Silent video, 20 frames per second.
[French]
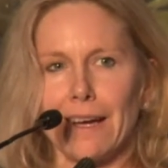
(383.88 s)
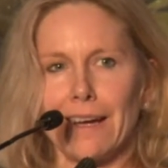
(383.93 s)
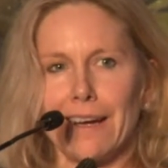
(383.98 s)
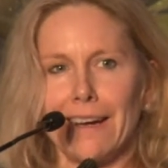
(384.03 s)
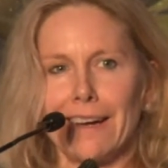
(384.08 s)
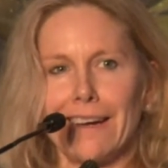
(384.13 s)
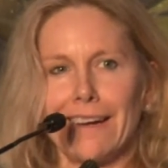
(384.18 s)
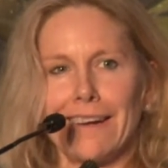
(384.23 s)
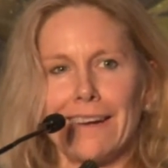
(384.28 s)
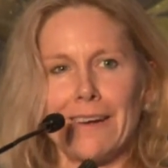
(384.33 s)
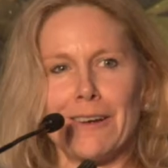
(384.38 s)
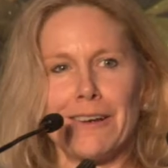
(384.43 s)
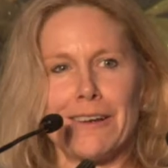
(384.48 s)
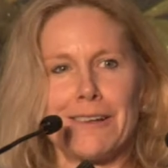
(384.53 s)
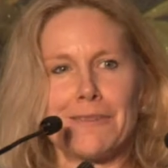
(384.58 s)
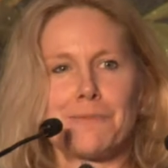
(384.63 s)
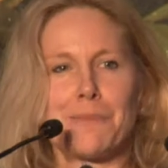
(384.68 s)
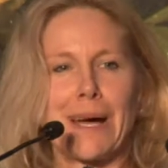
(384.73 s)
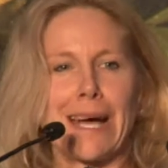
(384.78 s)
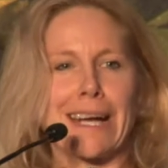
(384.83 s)
Euh,
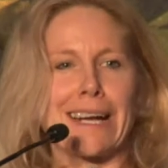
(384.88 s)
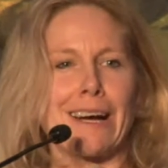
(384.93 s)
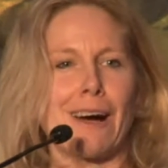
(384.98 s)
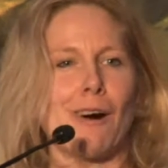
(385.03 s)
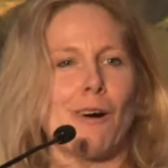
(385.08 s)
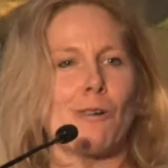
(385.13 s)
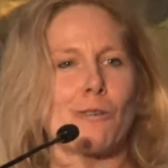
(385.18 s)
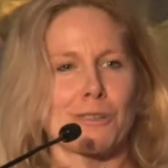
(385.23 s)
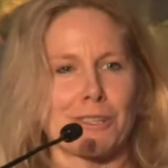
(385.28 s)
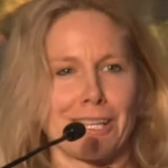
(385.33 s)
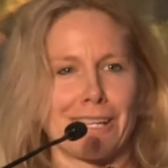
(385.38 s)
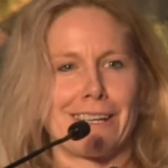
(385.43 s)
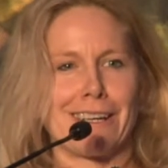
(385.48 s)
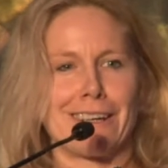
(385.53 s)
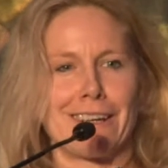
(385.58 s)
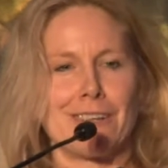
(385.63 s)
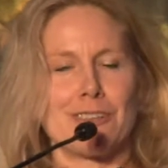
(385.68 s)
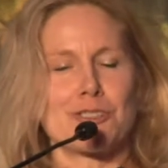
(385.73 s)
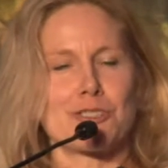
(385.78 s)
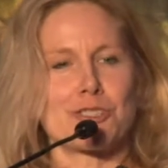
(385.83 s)
par contre,
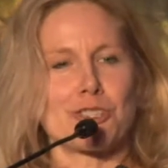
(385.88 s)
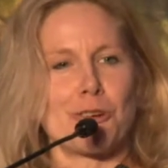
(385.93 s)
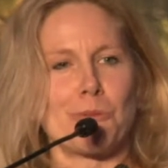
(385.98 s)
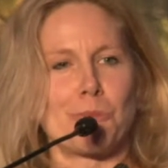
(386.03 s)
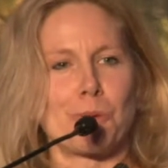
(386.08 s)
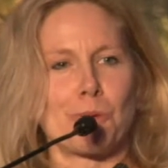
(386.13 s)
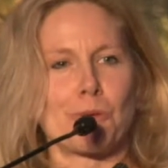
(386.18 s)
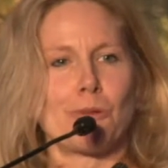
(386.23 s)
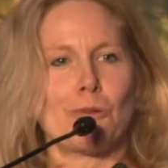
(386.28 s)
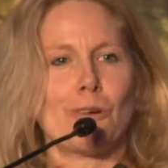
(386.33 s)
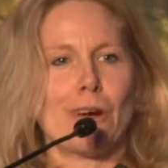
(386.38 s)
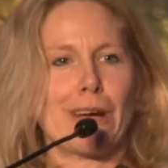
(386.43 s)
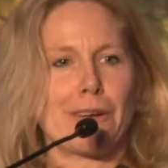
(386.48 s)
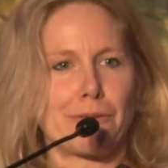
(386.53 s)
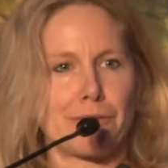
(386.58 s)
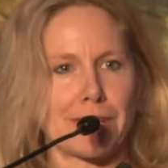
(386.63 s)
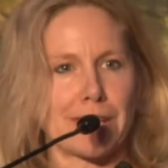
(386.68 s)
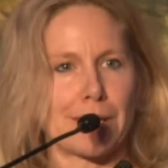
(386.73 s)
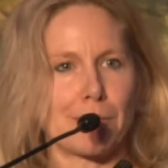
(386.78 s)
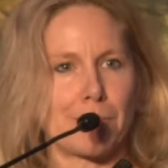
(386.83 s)
euh, je peux
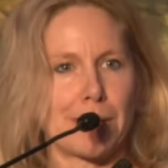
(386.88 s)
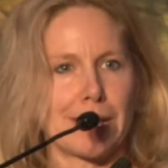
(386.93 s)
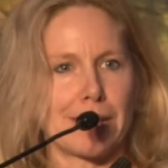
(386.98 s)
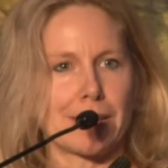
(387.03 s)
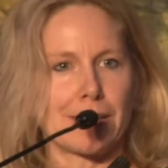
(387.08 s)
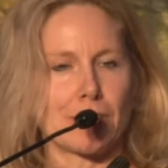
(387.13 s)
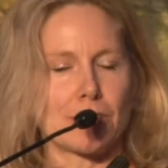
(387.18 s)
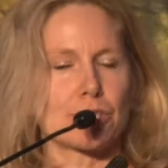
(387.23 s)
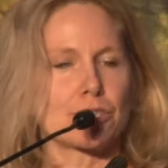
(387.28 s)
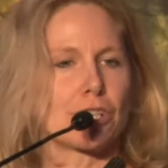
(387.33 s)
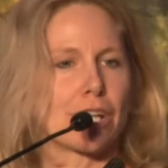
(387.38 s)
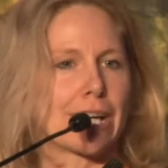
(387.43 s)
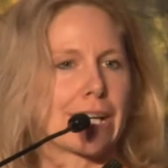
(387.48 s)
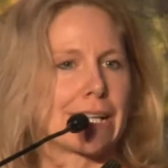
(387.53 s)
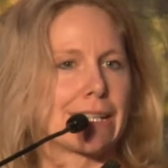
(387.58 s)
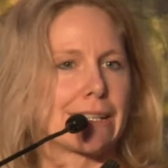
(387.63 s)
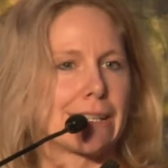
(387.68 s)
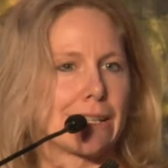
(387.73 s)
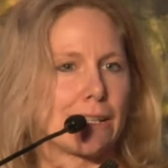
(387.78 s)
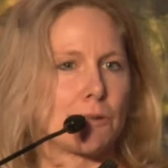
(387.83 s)
affirmer que ça
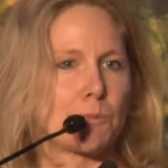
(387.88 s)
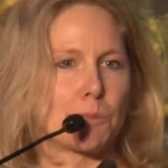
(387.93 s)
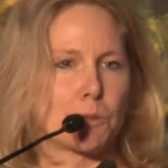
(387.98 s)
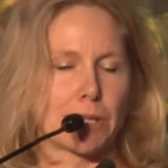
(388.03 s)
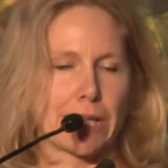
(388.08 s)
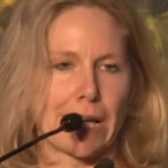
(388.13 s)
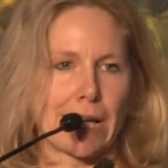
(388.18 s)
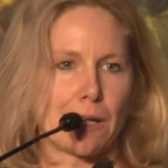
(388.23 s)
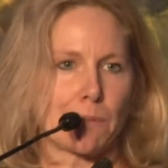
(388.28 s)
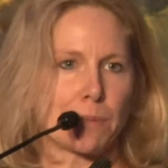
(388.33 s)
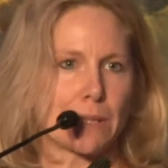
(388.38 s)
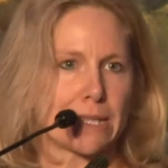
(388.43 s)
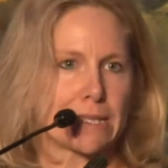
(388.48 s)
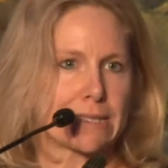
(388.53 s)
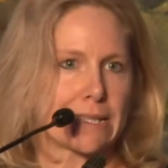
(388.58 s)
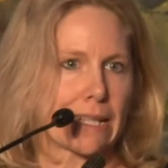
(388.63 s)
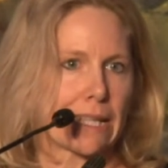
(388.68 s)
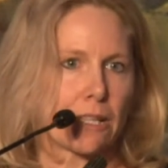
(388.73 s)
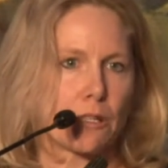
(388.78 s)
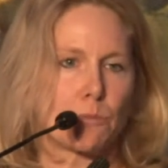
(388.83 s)
aurait été le plus grand
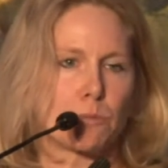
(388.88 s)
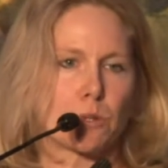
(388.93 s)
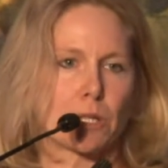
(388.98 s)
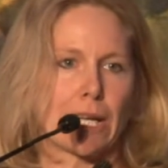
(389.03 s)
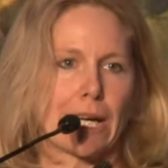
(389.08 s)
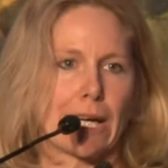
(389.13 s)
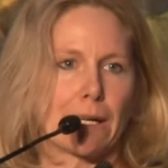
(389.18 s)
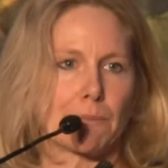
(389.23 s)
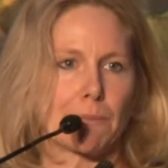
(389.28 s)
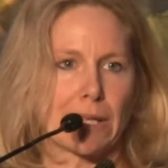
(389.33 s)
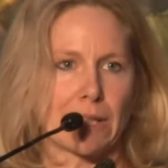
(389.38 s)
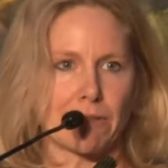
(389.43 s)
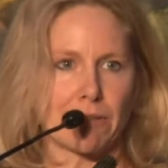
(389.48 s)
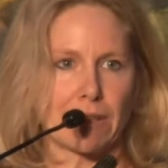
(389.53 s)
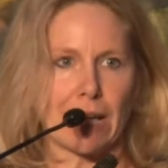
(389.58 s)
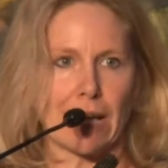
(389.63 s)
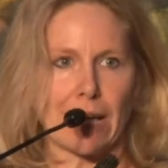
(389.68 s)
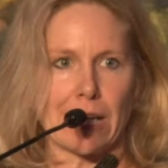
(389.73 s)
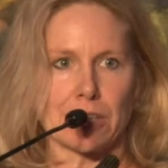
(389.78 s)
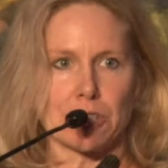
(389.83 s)
plaisir, le plus grand
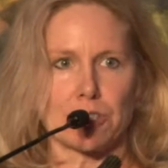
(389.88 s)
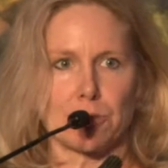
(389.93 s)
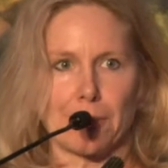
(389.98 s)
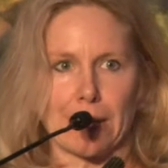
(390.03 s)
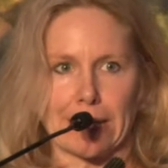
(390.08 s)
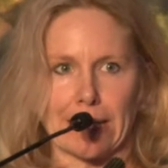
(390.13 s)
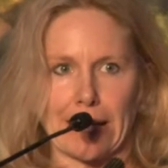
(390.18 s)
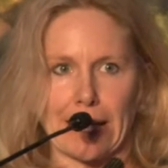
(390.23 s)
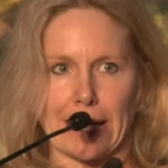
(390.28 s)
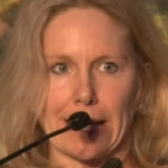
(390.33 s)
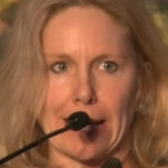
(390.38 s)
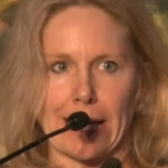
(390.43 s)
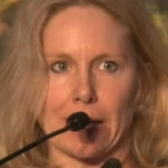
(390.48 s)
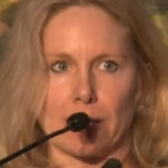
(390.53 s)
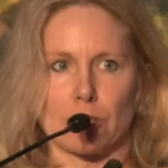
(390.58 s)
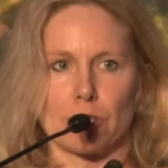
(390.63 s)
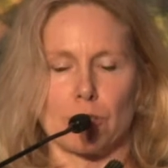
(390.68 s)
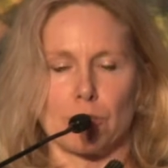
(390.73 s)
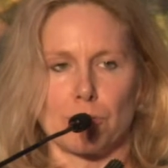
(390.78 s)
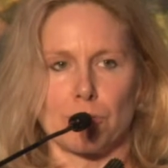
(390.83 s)
privilège de ma
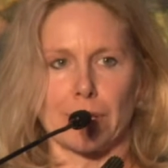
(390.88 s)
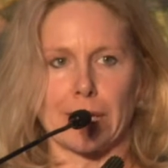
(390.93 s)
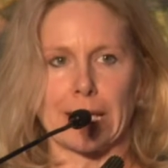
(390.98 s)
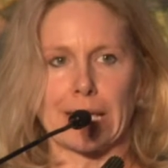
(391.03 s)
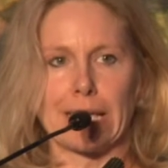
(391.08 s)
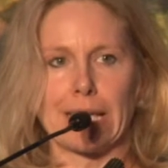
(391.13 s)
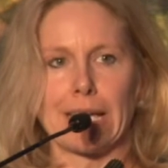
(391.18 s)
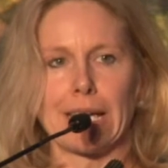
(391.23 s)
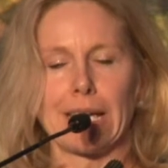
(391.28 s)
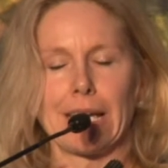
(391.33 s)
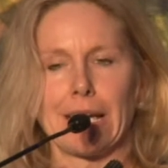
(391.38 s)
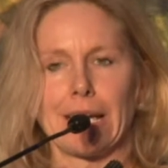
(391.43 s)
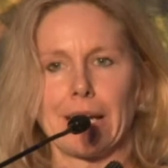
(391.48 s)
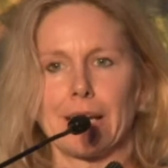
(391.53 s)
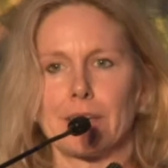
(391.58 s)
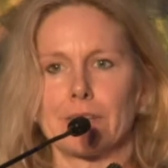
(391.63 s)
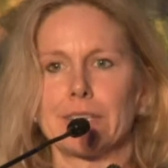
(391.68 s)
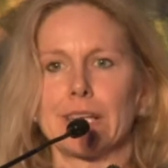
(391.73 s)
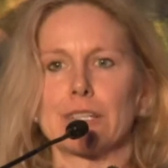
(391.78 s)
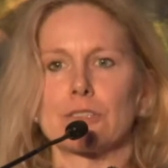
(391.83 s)
carrière d'œuvrer
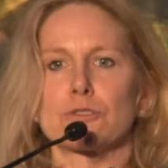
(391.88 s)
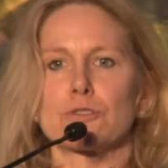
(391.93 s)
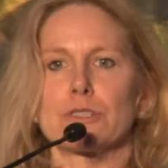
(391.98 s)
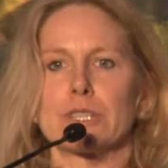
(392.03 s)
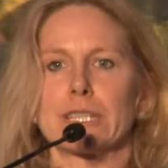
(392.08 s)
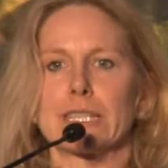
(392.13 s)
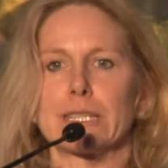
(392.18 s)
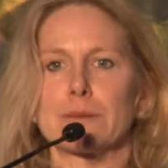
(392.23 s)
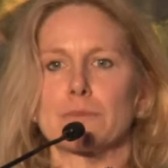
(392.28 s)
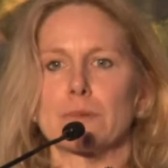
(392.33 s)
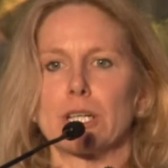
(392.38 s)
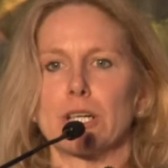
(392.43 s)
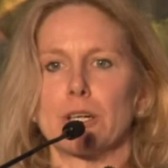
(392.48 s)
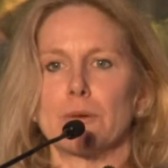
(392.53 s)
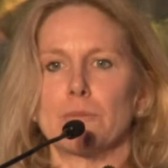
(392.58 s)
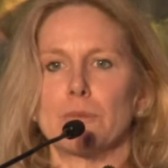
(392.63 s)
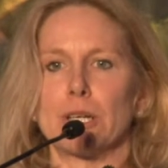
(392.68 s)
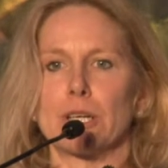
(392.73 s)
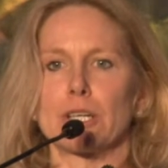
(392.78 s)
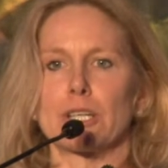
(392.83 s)
euh, dans une équipe
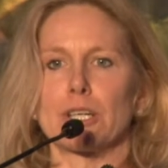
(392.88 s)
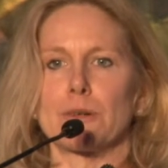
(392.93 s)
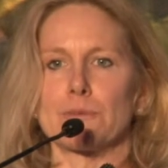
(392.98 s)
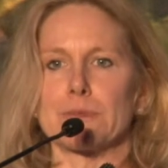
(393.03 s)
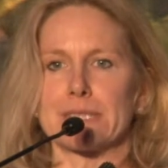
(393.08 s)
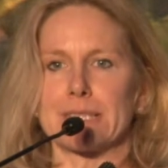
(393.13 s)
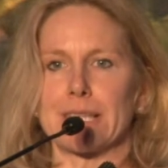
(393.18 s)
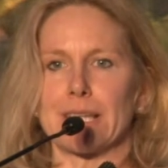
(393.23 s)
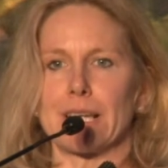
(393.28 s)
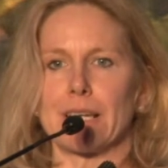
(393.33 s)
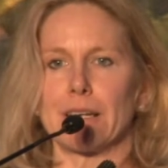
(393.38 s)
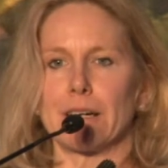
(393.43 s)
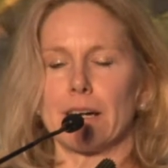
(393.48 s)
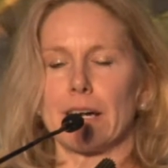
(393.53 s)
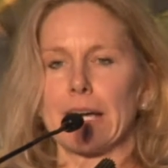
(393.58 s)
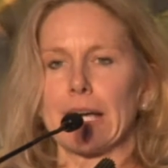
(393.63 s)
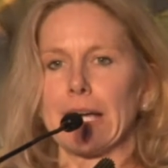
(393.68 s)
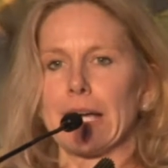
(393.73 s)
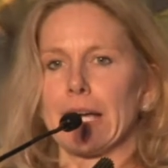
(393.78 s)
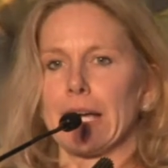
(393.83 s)
comme, comme celle-là.
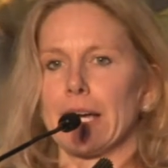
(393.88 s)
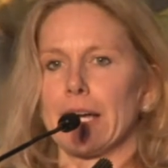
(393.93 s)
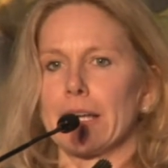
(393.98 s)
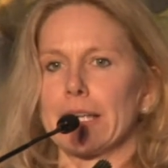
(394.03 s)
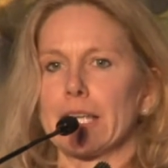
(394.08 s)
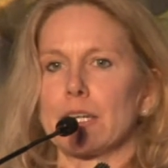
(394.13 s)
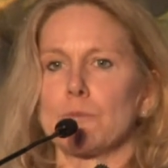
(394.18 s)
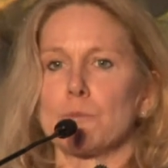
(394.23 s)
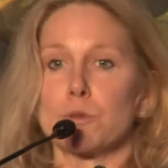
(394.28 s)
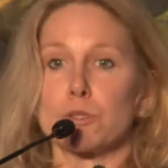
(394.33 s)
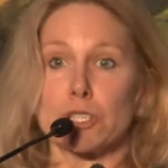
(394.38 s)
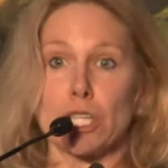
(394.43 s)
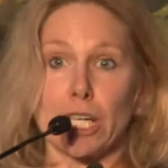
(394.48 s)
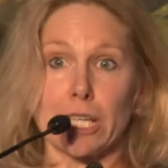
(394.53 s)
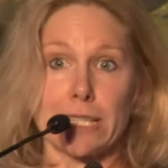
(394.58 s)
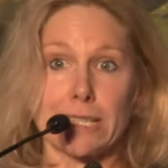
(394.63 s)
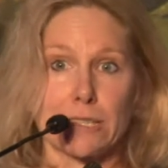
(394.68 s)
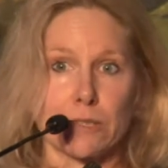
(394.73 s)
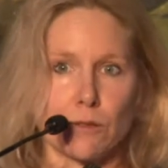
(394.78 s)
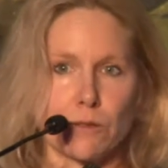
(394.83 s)
Il y en a
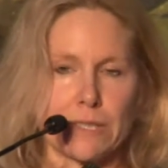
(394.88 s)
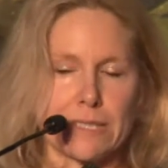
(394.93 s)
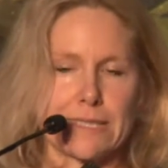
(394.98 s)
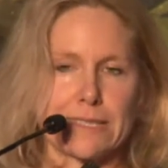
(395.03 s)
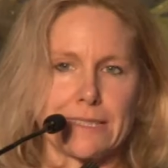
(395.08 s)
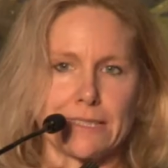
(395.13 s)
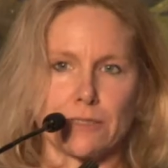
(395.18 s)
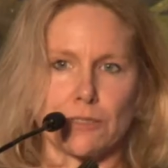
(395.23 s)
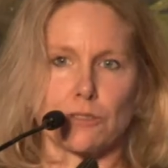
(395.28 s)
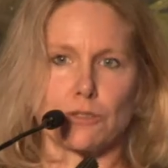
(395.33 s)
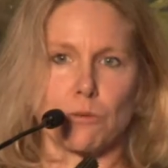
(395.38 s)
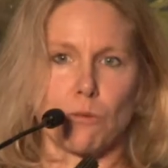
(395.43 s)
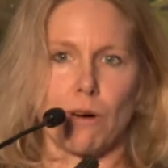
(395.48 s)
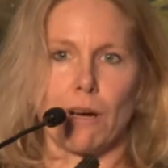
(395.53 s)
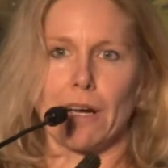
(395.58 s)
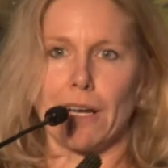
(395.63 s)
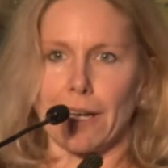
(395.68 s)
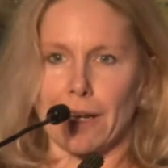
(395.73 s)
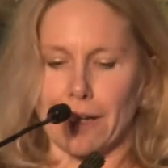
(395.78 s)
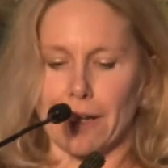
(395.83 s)
plusieurs qui sont ici ce
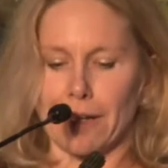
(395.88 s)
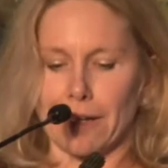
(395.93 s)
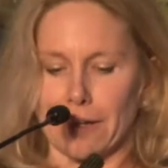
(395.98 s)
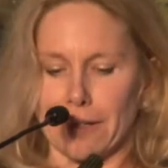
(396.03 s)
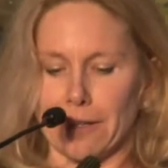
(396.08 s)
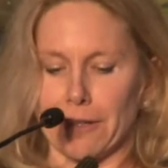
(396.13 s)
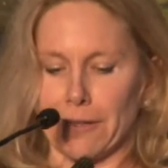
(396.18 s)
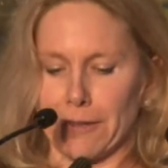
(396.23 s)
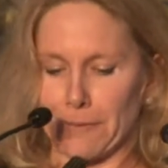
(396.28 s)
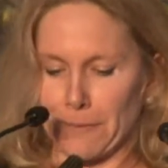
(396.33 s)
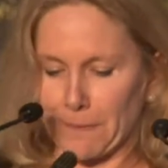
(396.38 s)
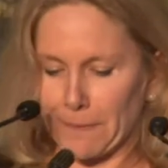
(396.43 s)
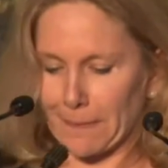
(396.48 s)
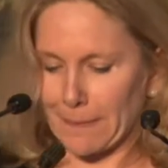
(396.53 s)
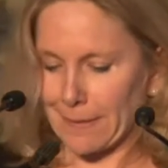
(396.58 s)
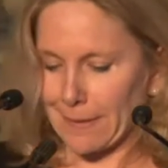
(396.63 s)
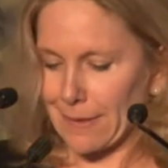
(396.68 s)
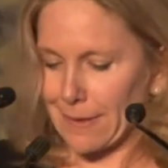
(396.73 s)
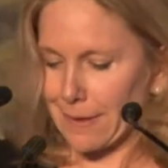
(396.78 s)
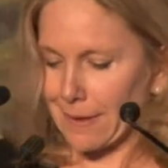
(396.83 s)
soir, alors
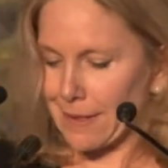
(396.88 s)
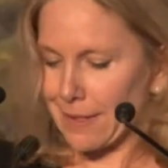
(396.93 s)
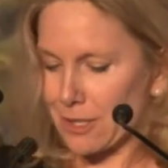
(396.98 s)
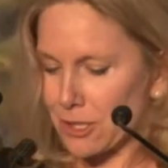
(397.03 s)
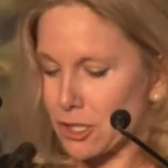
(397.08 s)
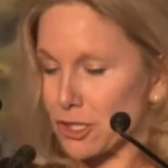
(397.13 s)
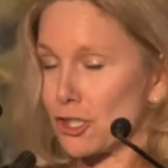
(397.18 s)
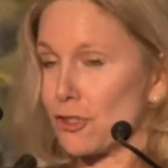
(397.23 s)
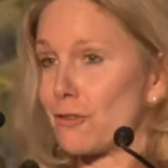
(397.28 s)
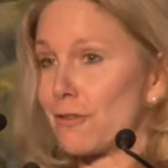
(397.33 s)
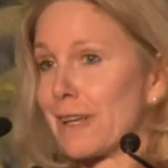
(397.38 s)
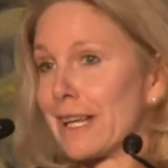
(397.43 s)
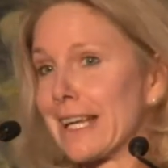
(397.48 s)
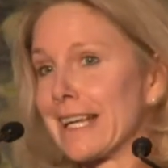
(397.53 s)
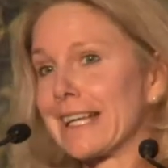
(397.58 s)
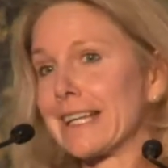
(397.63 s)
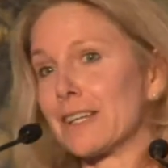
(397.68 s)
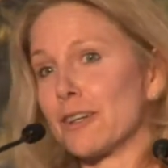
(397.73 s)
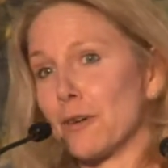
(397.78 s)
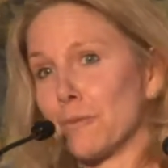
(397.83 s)
je vais les